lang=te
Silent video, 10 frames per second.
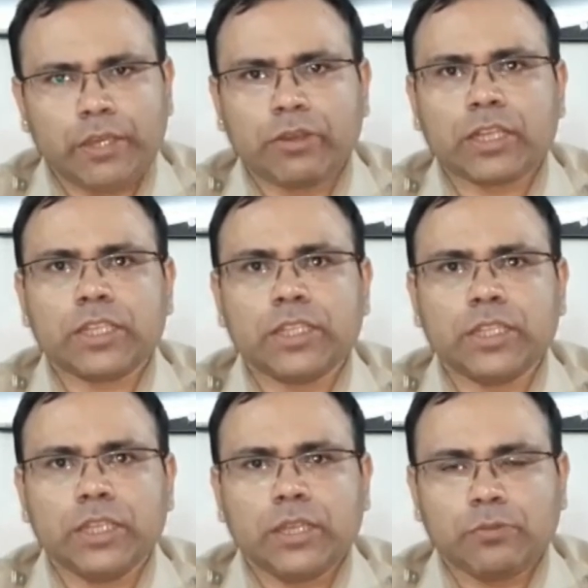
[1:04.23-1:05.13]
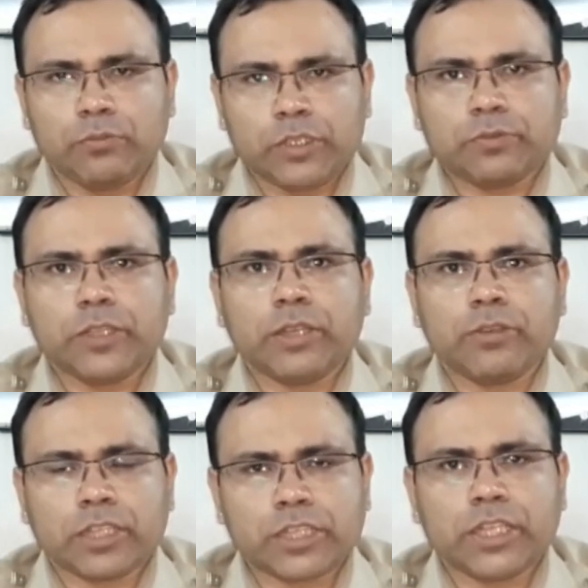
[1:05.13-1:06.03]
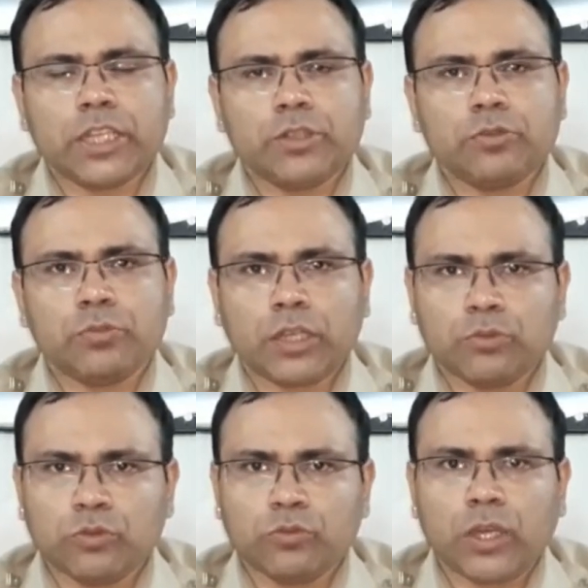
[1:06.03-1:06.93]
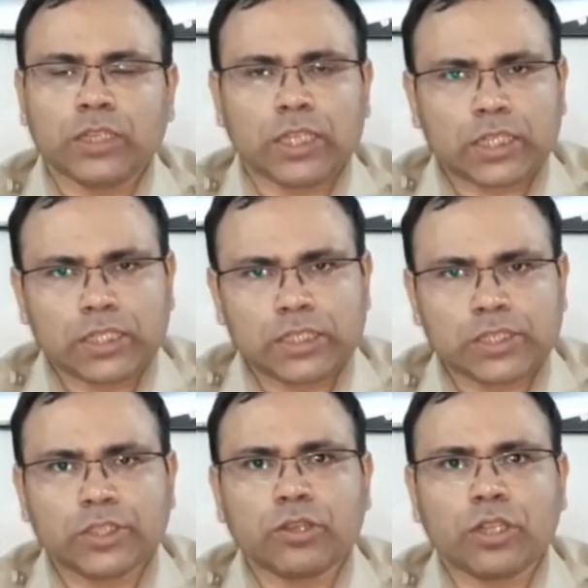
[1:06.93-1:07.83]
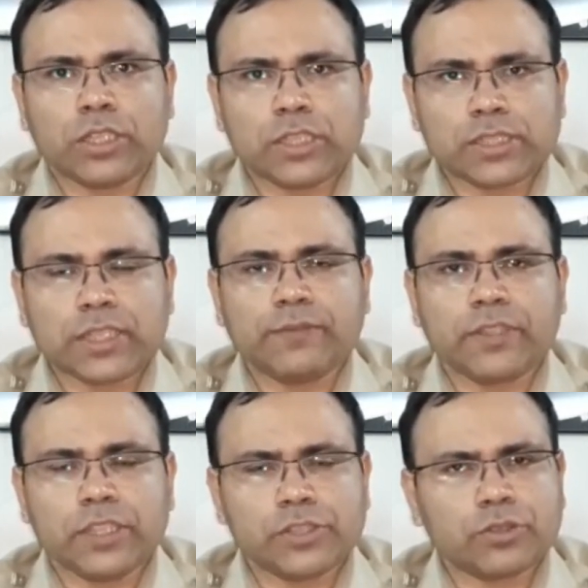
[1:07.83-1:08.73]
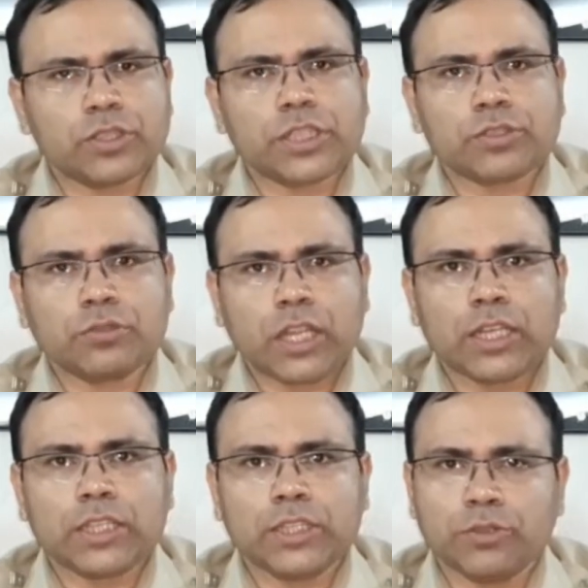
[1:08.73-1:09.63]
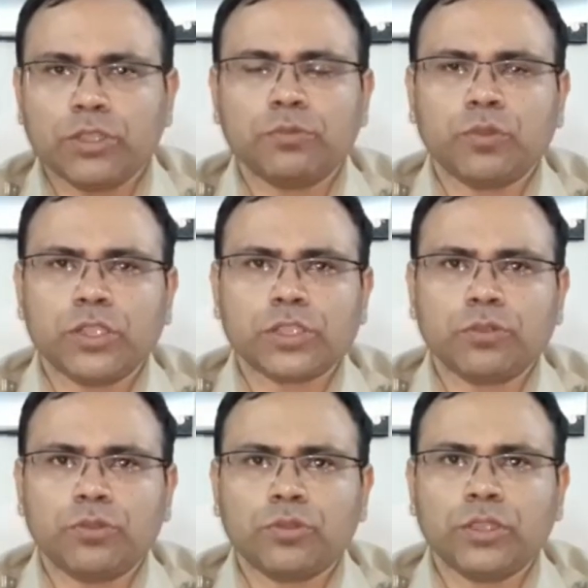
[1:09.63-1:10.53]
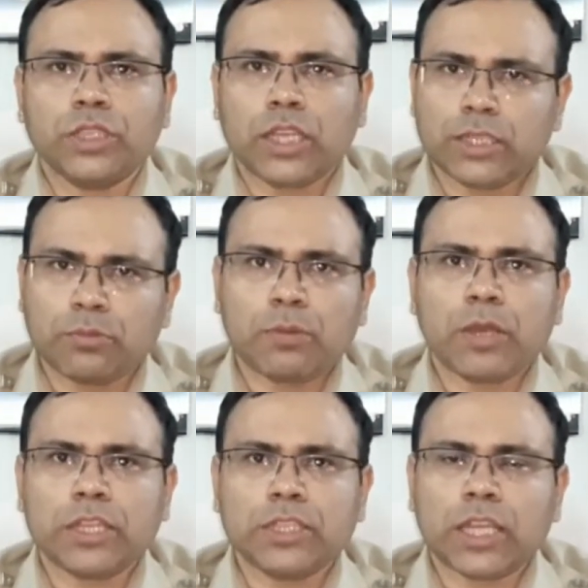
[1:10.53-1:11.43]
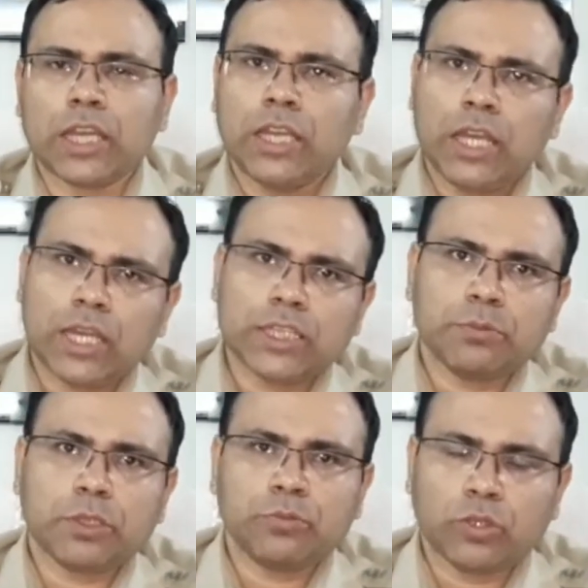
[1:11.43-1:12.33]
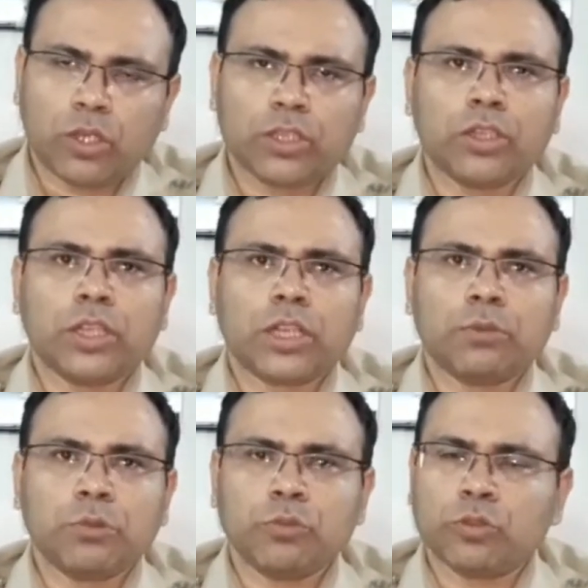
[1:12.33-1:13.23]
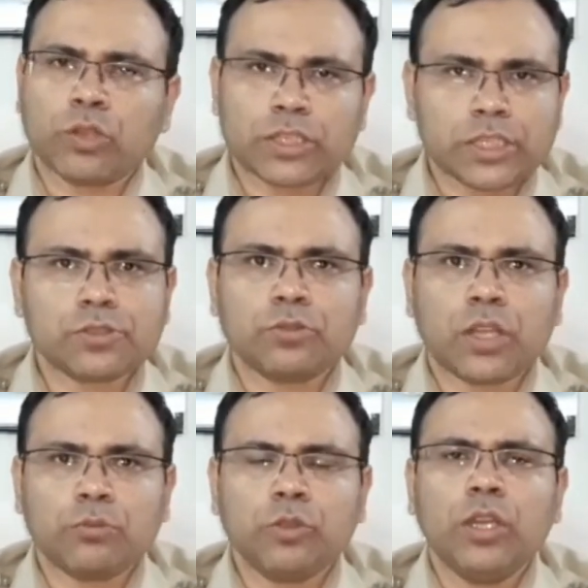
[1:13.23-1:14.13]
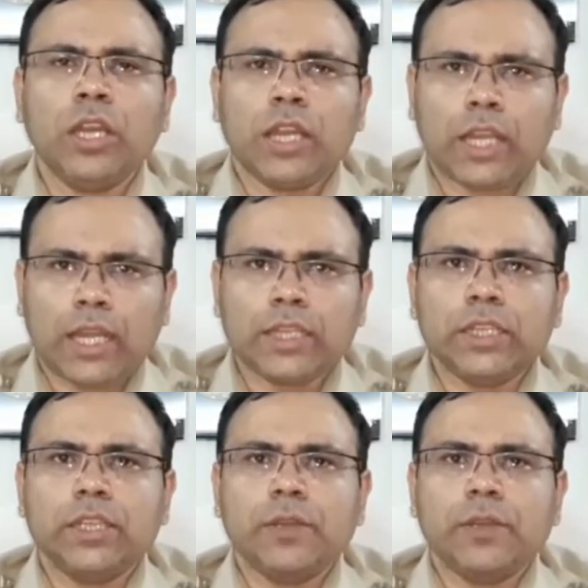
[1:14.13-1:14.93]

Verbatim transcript: ఎవరికి మిస్బిహేవియర్ చేయలేదు మనము అందరికీ సెక్యూరిటీ సేఫ్టీ ఇన్ష్యూర్ చేసుకోవడానికి డ్యూటీ పోలీస్కి ఉంటుంది అది మా బాధ్యత అదే మనము లా అండ్ ఆర్డర్ క్రమంలో కూడా చేస్తున్నాము కానీ